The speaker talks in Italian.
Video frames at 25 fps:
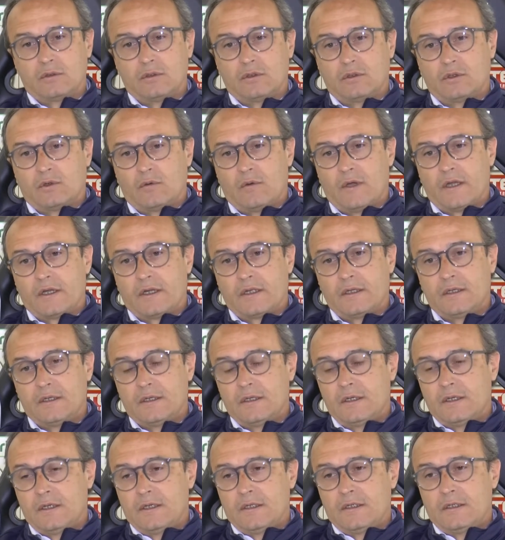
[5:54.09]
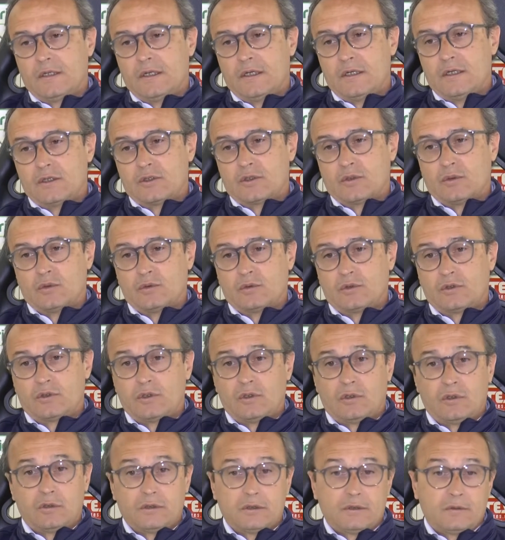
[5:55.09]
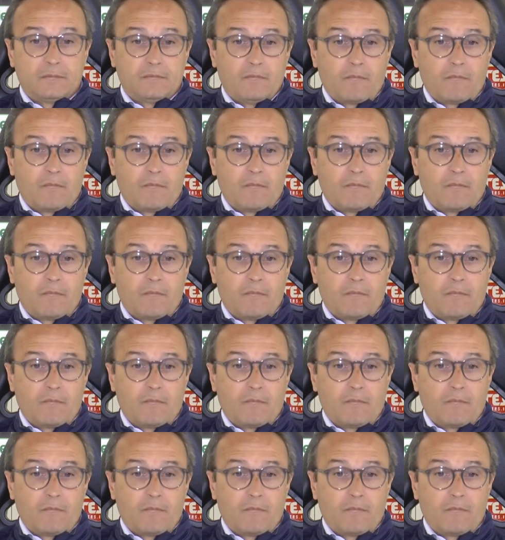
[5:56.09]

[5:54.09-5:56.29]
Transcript: di trovare delle soluzioni,